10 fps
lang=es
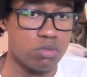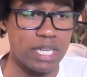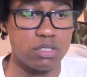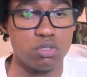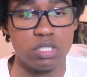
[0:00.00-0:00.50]

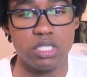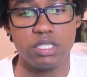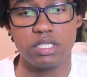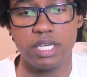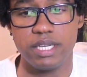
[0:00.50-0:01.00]
Tanto
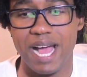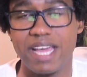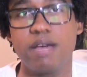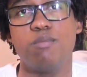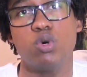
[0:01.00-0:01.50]
triste
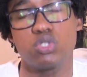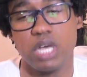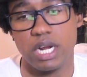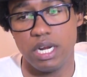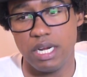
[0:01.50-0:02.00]
ya que
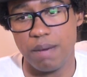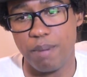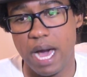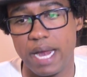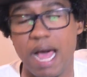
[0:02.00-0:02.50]
Mozart La
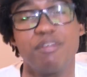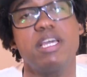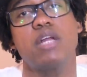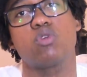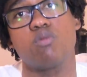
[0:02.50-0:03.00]
Para.
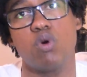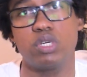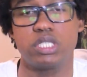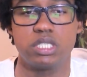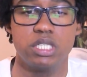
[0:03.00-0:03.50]
Había
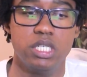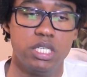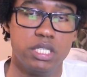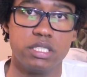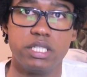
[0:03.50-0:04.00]
rumores
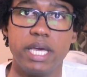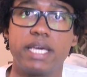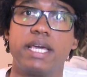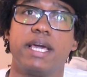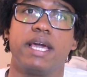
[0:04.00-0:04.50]

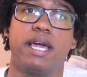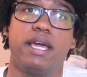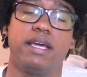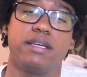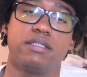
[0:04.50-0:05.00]
de que
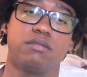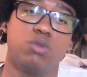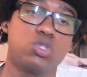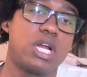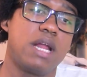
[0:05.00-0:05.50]
eh,
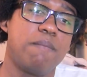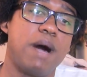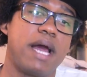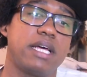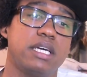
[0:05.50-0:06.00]
Mozart La
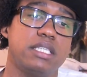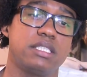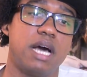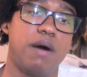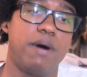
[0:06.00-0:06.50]
Para
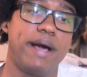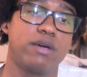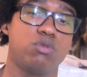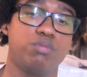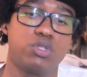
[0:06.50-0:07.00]
estaba
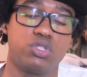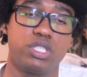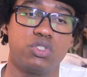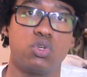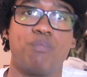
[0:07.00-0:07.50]
en un
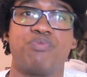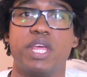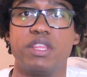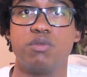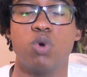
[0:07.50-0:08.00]
proceso
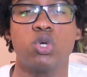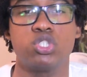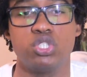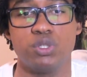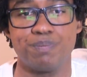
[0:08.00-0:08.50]
de
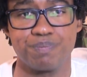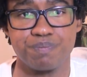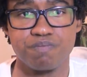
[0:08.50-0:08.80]
divorcio